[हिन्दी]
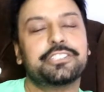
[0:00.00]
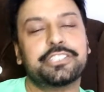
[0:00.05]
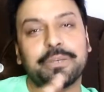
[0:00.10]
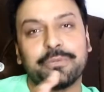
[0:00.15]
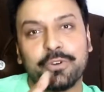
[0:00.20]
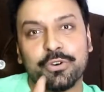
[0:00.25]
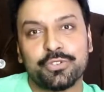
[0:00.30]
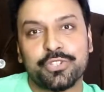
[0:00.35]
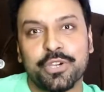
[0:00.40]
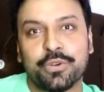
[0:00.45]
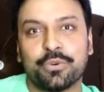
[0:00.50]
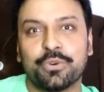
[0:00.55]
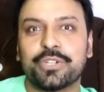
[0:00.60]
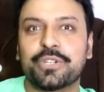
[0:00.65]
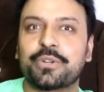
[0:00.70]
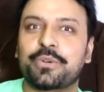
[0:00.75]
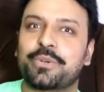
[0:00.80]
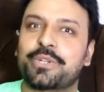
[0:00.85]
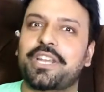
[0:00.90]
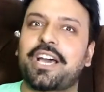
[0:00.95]
जब वो उसे
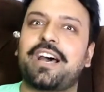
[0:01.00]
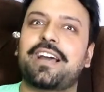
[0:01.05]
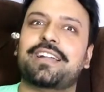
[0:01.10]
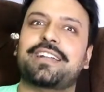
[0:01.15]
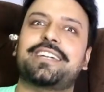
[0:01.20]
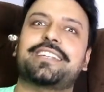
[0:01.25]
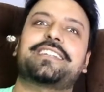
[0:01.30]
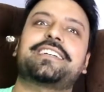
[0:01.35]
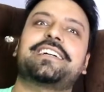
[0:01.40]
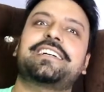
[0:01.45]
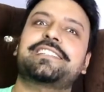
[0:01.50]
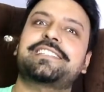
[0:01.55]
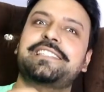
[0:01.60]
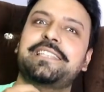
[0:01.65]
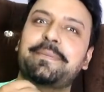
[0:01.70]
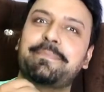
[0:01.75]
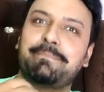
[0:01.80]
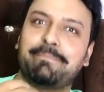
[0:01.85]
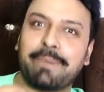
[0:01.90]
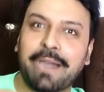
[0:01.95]
कुट कुटा कर घर
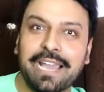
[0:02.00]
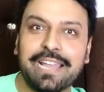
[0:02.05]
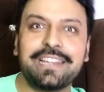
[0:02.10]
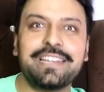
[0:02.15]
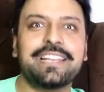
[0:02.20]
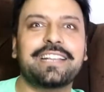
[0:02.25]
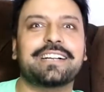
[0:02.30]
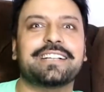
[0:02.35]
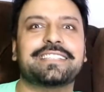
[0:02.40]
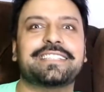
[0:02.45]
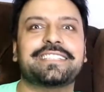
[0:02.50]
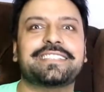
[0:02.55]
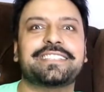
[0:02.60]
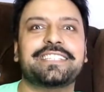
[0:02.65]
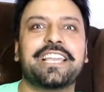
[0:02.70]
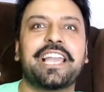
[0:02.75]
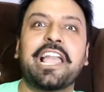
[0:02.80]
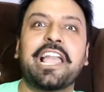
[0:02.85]
से बाहर निकाल देती